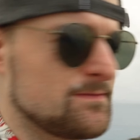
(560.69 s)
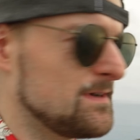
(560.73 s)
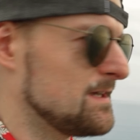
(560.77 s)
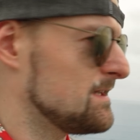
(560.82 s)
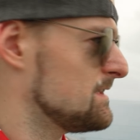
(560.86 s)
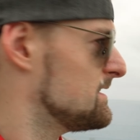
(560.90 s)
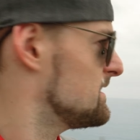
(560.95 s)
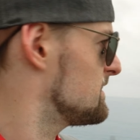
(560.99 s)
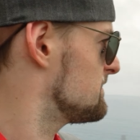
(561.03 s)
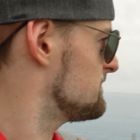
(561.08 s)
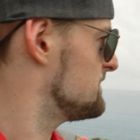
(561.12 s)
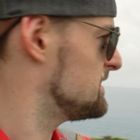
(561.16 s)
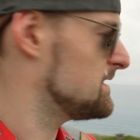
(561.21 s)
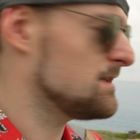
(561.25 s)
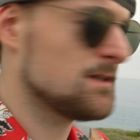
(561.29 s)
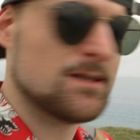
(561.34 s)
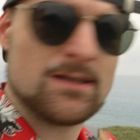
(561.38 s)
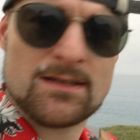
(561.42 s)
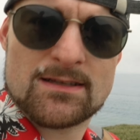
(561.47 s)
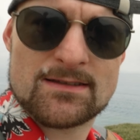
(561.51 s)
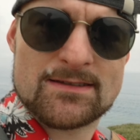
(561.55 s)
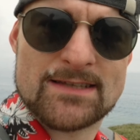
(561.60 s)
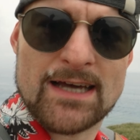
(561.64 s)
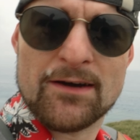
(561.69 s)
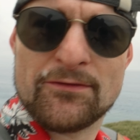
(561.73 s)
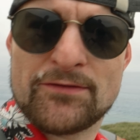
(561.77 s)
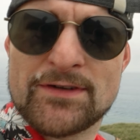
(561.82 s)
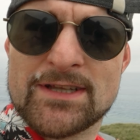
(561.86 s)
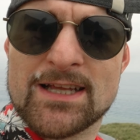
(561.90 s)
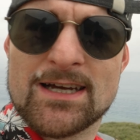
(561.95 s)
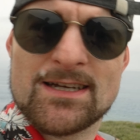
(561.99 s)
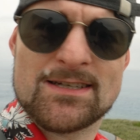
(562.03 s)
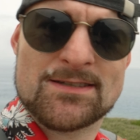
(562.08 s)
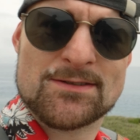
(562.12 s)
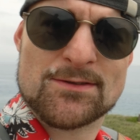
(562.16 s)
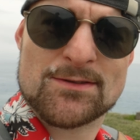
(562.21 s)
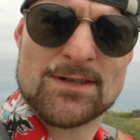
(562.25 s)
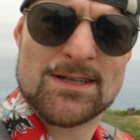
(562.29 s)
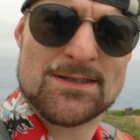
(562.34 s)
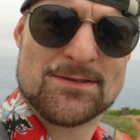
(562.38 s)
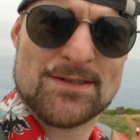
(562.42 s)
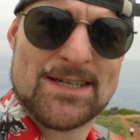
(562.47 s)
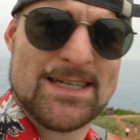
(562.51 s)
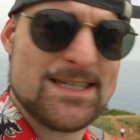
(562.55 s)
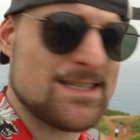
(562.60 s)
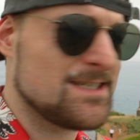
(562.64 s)
wenn irgendwie da vielleicht oder
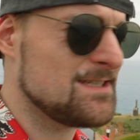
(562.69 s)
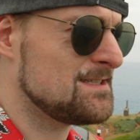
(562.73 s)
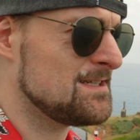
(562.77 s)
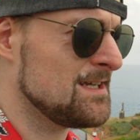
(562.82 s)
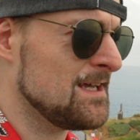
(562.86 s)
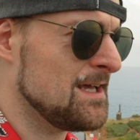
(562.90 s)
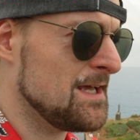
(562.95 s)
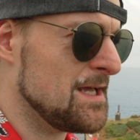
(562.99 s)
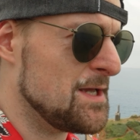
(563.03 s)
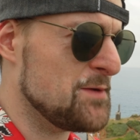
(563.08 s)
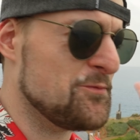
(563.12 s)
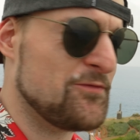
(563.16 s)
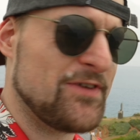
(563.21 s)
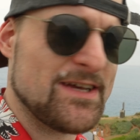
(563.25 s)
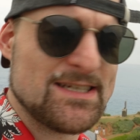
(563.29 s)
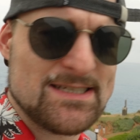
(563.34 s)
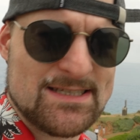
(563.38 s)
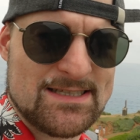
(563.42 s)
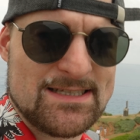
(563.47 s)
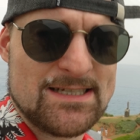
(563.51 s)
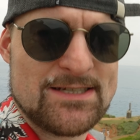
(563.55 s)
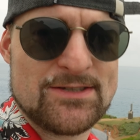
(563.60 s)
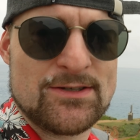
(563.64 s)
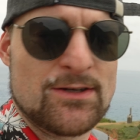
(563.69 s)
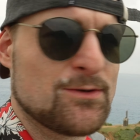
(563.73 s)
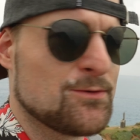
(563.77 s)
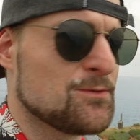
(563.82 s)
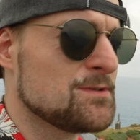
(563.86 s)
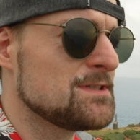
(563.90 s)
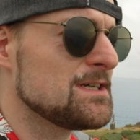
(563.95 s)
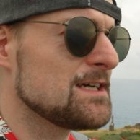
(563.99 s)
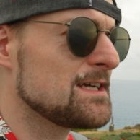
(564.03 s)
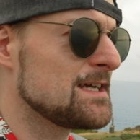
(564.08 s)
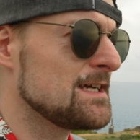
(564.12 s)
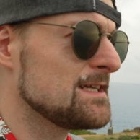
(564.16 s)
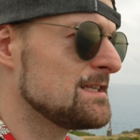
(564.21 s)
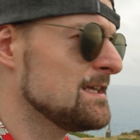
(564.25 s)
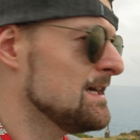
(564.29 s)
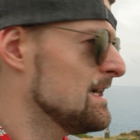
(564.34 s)
so ähnlich im Westen die Sonne untergeht,